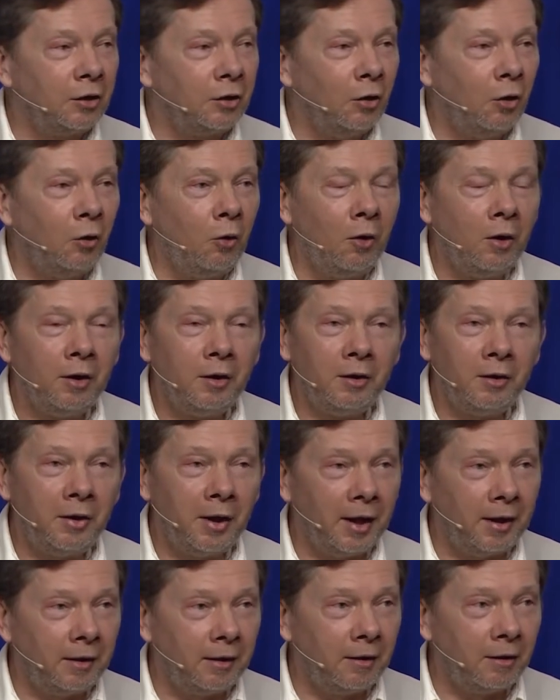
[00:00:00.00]
И
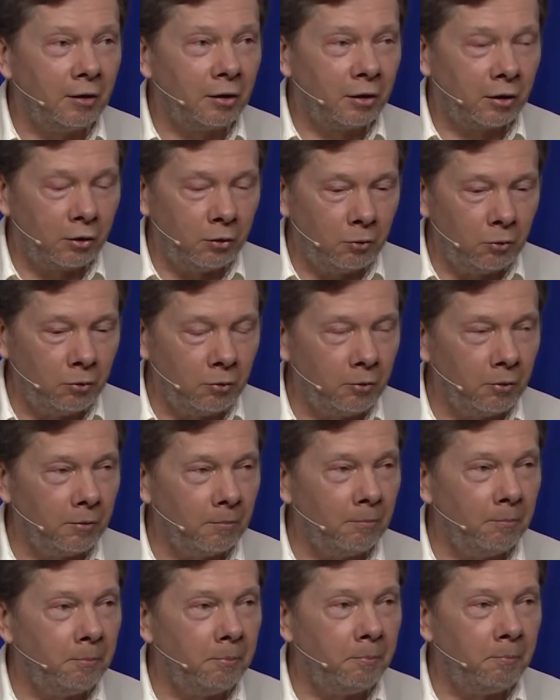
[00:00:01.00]
именно через этот
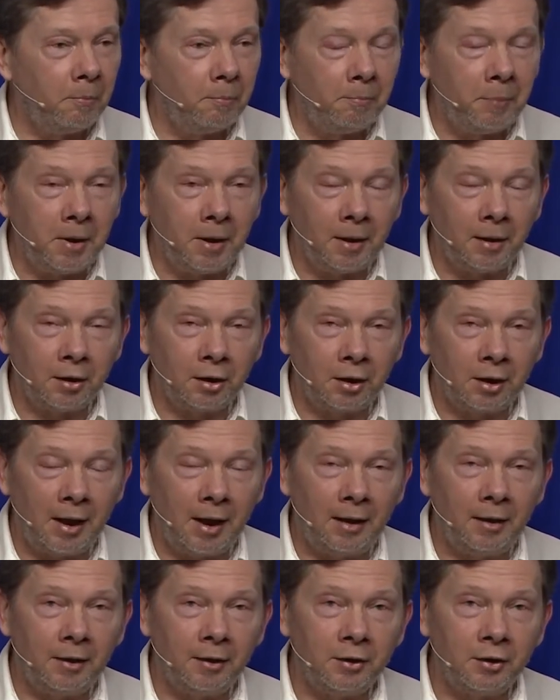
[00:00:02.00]
вызов,
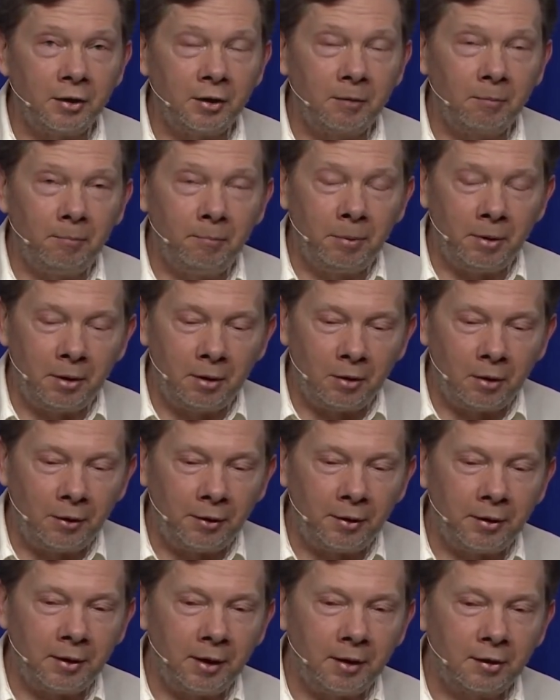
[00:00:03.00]
преодолевая зону
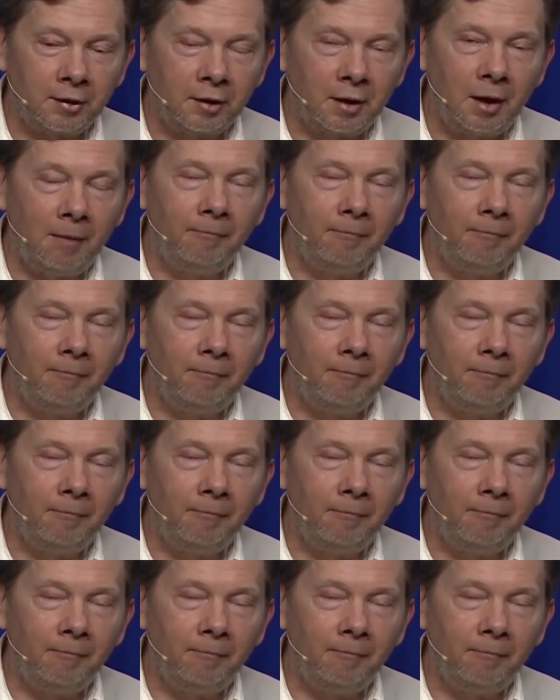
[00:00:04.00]
комфорта,